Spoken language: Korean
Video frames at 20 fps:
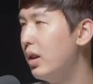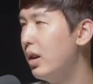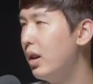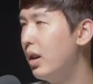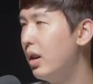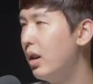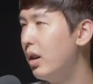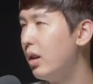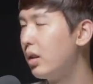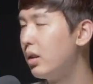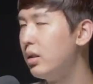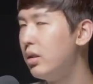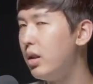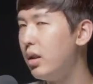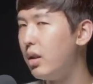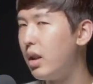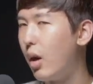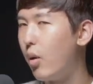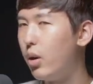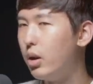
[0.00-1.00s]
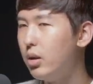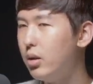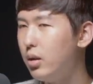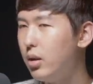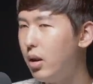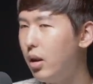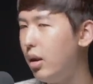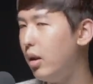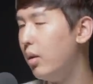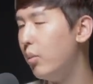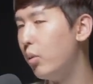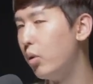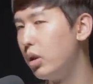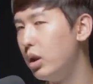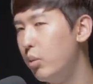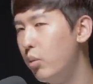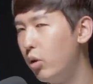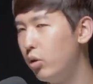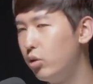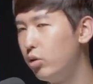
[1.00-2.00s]
음. 근데 나왔는데 뭐
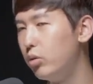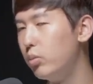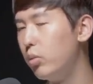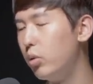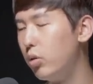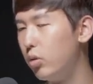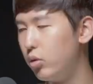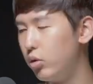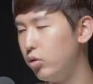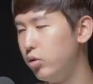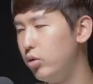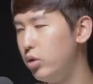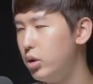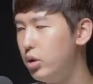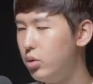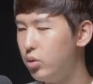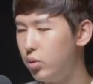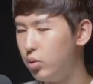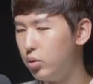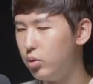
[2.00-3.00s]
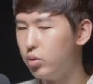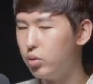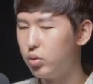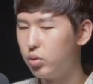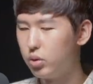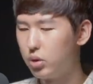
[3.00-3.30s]
김어준, 뭐 주진우,